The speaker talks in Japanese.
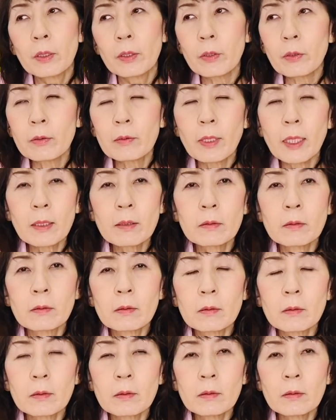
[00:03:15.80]
くある
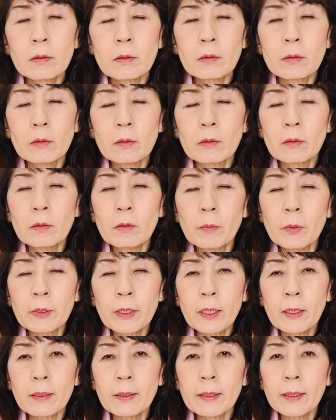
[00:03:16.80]
主
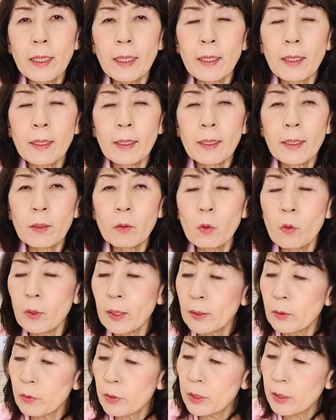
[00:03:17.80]
だった効
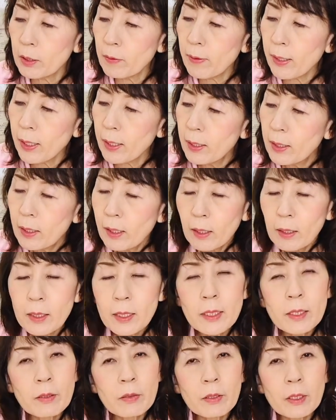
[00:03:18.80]
果としては
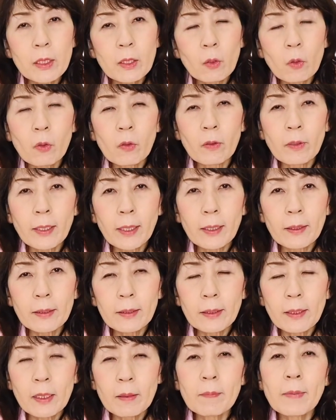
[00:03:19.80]
利水効果っ
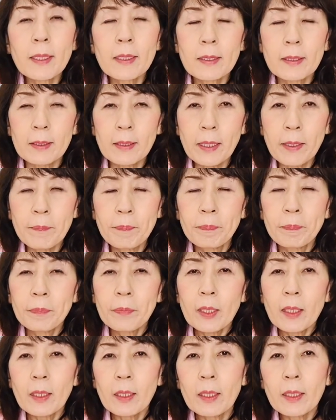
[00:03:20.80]
ていいまして、
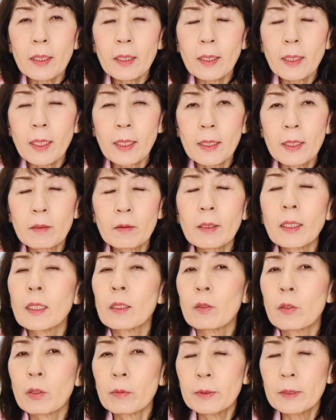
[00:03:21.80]
体の中
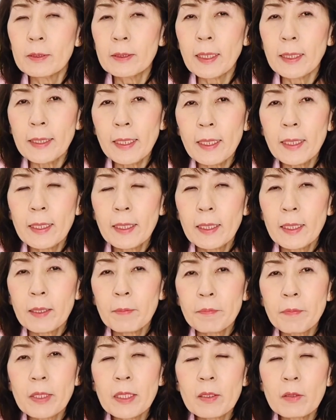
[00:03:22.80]
の余分なね
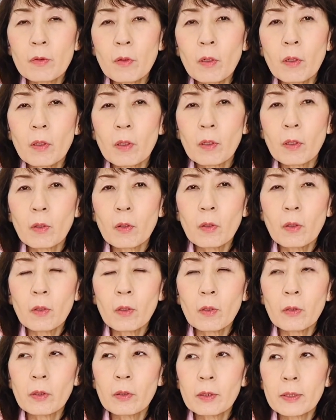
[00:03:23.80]
水を
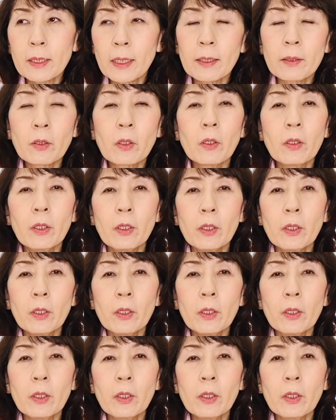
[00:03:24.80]
ちゃんと、